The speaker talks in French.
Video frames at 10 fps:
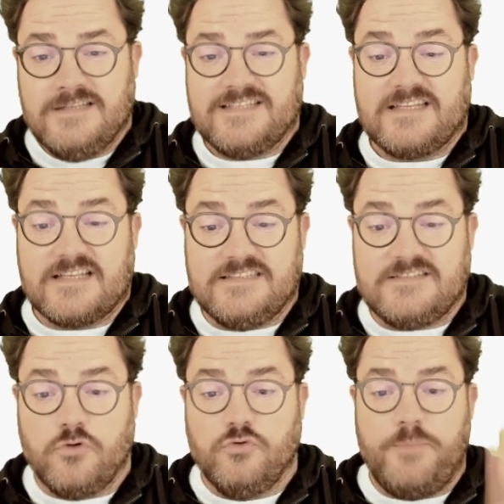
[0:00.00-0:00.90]
Cet
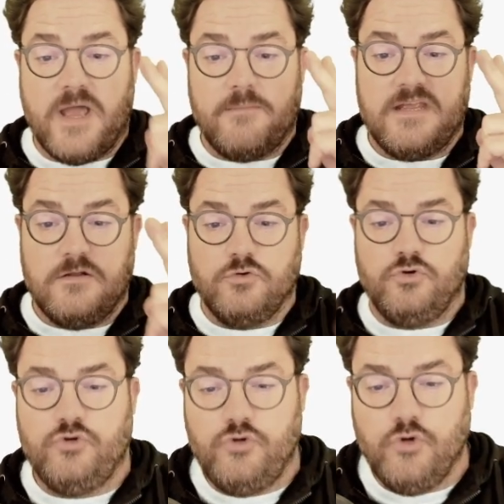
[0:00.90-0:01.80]
assistant nous permet
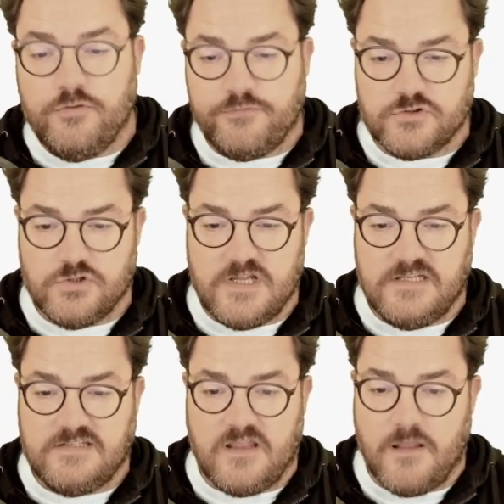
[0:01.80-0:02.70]
deux
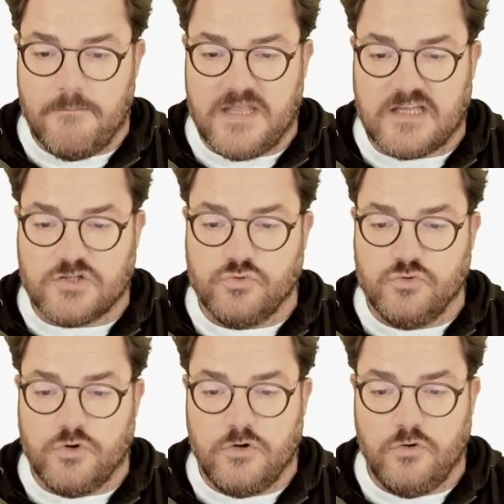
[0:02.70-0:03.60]
fonctionnalités, mettre à
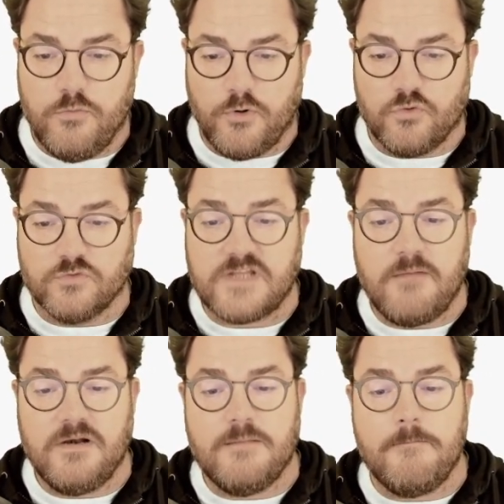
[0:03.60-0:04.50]
jour le plan
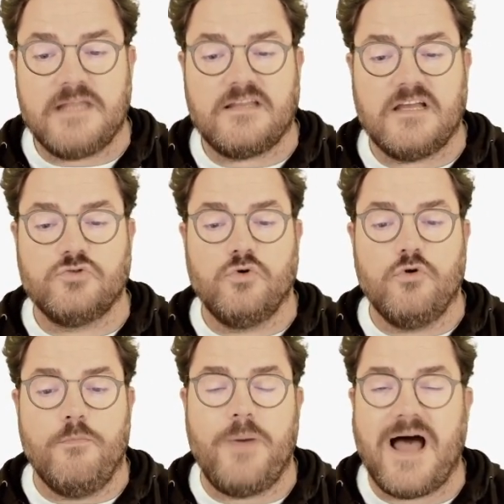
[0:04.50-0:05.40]
comptable, mettre à
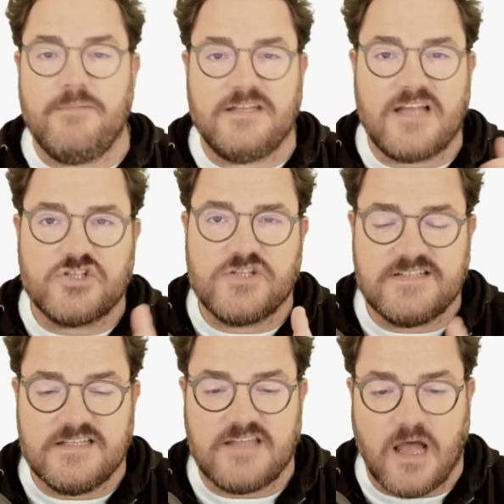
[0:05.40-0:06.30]
jour le paramétrage
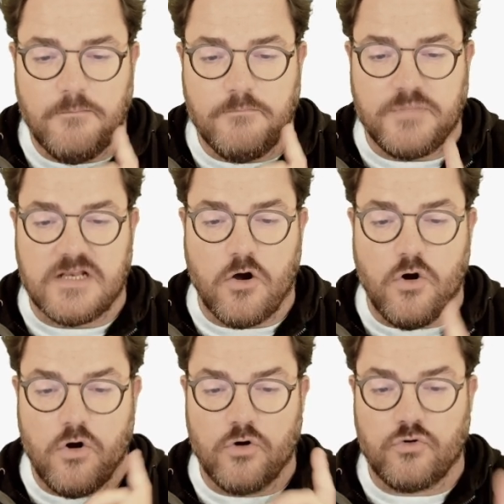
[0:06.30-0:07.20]
des états,
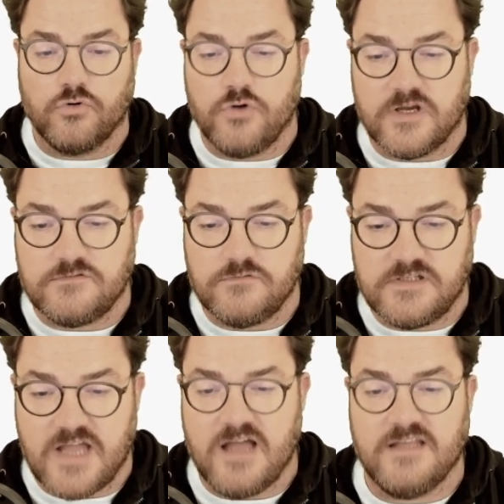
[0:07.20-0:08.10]
bilan, compte de
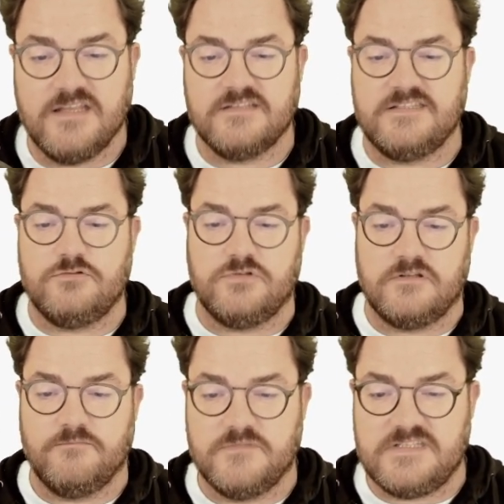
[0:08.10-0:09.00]
résultat et ainsi de
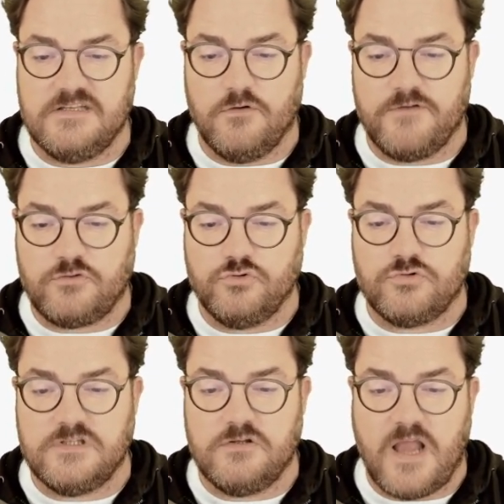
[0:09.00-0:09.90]
suite. Si on va tout
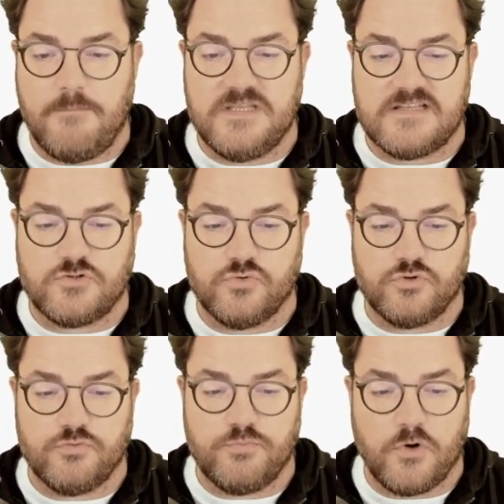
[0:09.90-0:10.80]
de suite dans la mise à
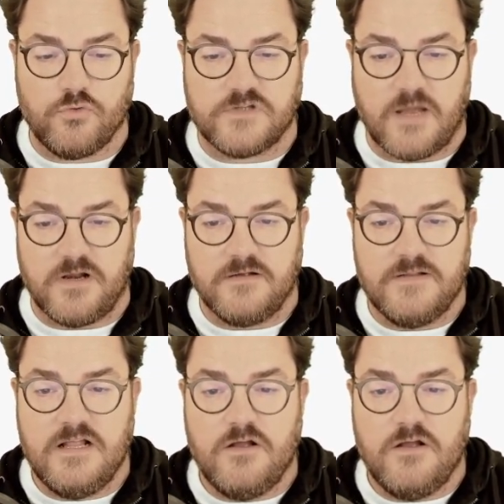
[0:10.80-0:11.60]
jour du plan comptable,